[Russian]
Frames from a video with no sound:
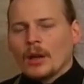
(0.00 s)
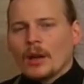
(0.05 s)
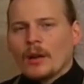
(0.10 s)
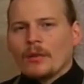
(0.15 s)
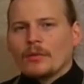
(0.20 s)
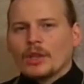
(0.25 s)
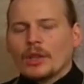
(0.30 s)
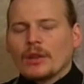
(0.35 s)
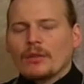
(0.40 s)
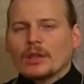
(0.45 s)

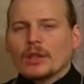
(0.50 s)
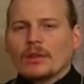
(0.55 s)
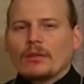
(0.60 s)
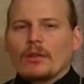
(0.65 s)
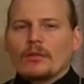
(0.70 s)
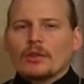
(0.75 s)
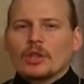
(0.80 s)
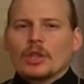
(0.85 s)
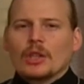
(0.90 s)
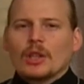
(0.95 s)
жившего
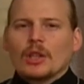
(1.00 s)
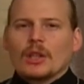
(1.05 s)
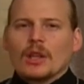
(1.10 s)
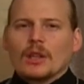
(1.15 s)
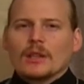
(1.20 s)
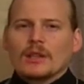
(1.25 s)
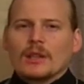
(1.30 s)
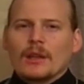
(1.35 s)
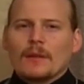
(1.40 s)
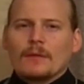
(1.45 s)
в
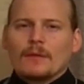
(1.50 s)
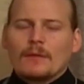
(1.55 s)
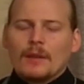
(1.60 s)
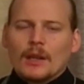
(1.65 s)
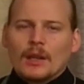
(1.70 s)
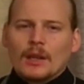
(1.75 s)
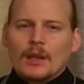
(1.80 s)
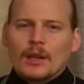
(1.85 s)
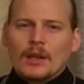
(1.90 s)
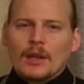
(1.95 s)
XIV
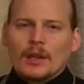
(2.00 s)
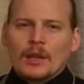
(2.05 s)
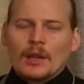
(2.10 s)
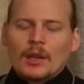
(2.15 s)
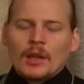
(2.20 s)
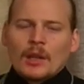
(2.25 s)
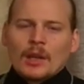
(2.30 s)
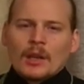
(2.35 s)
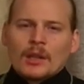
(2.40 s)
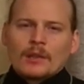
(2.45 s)
веке.
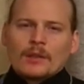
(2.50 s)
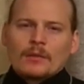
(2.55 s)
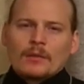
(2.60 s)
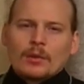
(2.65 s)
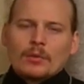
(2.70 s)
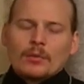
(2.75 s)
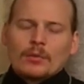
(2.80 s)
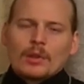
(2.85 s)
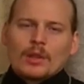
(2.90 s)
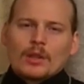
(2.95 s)

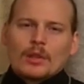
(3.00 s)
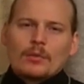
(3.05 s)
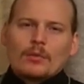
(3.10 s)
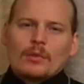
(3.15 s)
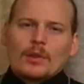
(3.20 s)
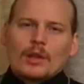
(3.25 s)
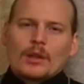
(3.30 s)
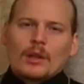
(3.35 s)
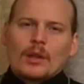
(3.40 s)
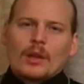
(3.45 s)
Святой
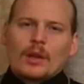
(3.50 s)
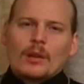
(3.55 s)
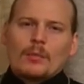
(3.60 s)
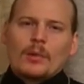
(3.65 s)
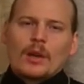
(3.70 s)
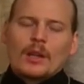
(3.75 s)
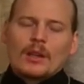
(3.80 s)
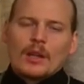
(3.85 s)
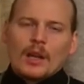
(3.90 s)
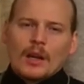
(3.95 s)
Григорий
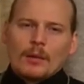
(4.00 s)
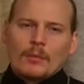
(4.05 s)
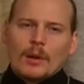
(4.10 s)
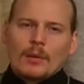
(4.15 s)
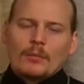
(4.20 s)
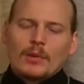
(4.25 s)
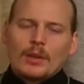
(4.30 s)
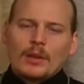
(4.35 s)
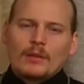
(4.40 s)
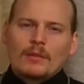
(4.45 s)
Палама
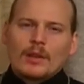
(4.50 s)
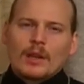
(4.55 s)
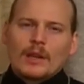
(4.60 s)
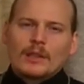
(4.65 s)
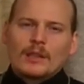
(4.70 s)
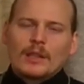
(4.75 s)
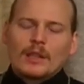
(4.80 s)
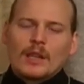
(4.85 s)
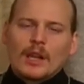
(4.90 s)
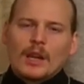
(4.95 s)
был
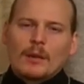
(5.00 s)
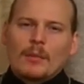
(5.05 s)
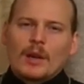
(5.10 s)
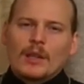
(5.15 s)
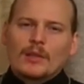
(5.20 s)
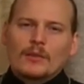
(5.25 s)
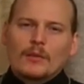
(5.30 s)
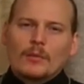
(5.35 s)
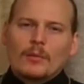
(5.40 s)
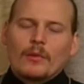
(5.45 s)
выразителем
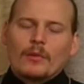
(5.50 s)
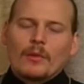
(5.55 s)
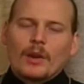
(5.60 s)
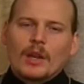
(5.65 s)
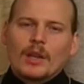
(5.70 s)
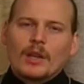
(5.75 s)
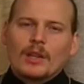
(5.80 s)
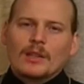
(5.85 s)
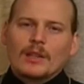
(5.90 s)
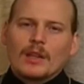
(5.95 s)
особого
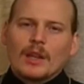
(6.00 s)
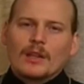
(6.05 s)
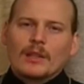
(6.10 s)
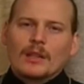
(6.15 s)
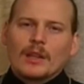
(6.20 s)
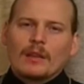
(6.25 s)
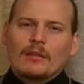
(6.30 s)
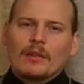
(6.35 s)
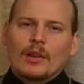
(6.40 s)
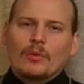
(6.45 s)

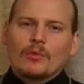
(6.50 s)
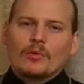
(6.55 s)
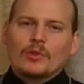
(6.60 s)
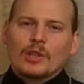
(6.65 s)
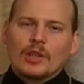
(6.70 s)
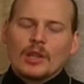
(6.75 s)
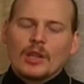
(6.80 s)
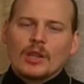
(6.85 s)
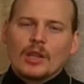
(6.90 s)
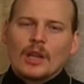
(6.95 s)
христианского
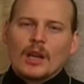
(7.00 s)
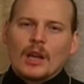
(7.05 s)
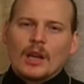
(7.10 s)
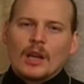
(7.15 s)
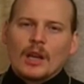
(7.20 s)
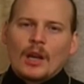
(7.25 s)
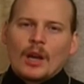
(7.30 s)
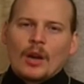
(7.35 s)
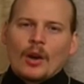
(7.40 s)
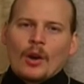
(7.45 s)
учения
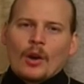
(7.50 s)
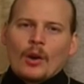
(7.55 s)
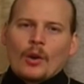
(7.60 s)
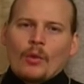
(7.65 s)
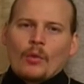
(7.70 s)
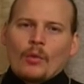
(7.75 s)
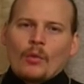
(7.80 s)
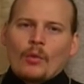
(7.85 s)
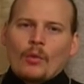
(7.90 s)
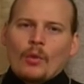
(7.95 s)

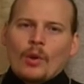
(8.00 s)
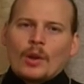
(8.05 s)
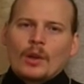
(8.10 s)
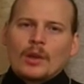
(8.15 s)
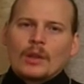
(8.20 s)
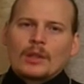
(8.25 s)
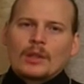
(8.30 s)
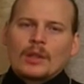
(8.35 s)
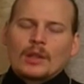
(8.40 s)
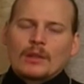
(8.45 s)
о
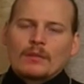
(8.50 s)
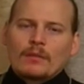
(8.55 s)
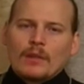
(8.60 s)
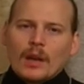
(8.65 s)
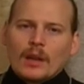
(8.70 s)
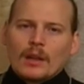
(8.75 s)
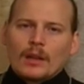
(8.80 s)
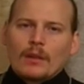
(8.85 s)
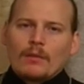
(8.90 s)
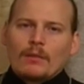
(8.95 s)

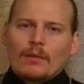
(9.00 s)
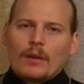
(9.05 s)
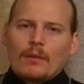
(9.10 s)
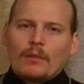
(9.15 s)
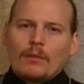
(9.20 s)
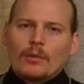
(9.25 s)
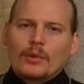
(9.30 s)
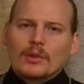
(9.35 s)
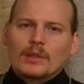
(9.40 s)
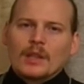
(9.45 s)
нетварном
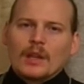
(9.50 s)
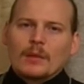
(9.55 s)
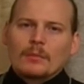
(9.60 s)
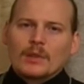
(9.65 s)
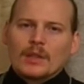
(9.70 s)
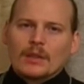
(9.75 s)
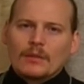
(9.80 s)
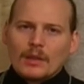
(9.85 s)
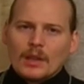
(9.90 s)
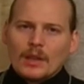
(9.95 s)
фаворском
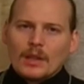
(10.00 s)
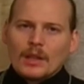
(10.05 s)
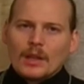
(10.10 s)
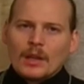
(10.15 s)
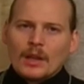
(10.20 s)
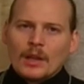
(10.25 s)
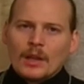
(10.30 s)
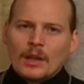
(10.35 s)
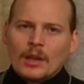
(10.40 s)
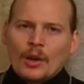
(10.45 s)

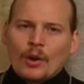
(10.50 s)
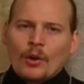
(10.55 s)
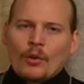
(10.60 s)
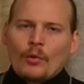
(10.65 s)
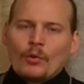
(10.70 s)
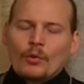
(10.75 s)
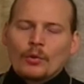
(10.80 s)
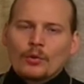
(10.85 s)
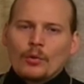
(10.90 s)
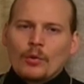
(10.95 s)
свете,
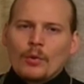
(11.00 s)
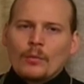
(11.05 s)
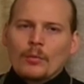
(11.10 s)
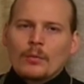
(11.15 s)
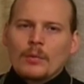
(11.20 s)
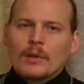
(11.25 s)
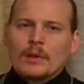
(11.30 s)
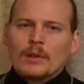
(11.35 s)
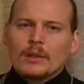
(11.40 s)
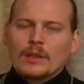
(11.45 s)
о том
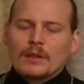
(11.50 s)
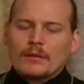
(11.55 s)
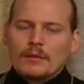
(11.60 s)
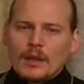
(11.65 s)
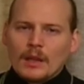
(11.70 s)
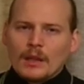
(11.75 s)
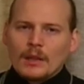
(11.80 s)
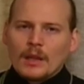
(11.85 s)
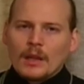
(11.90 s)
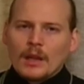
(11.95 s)

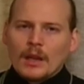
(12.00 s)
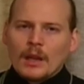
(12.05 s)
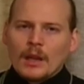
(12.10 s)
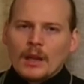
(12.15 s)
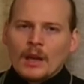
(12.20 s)
свете,